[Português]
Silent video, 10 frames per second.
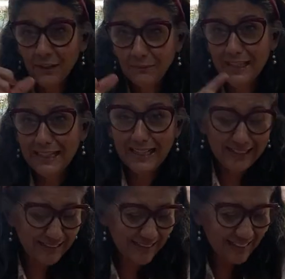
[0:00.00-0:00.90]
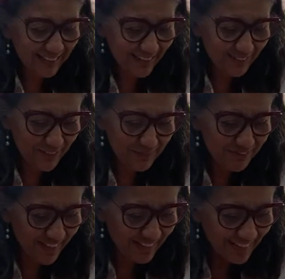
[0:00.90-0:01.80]
Tem um delay, né? Aí eu estou me
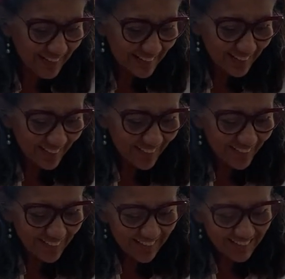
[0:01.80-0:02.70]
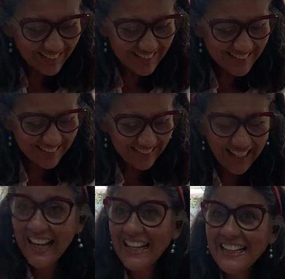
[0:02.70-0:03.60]
vendo. Oi,
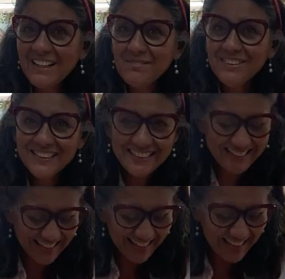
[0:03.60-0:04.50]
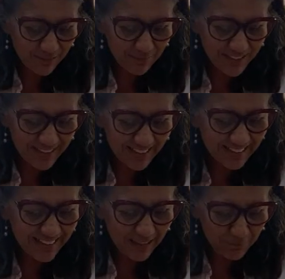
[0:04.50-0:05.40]
Alucineia, bom dia.
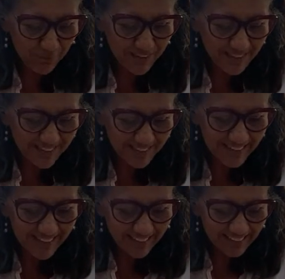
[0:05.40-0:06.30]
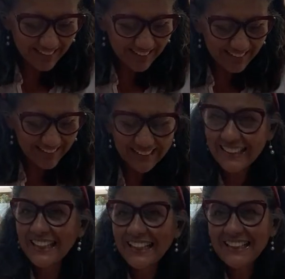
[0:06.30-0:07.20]
Bianca, bom dia. Lana,
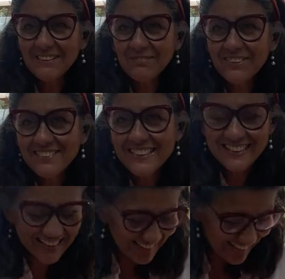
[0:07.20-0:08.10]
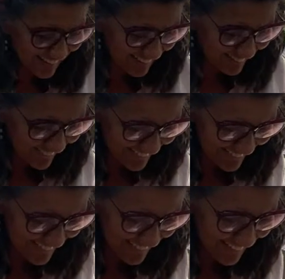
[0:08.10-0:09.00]
Elaine, bom dia, bom
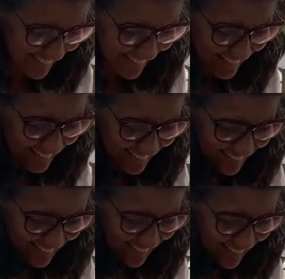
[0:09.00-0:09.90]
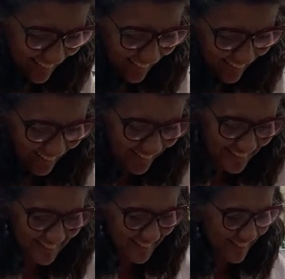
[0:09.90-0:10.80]
dia. Ai,
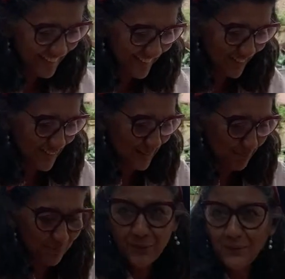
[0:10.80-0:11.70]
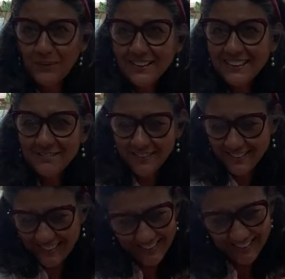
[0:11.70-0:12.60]
gente, coisa boa ter
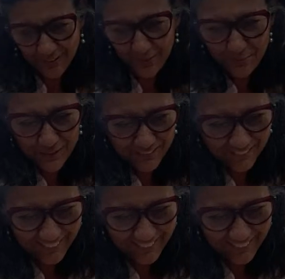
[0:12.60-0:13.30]
vocês aqui comigo.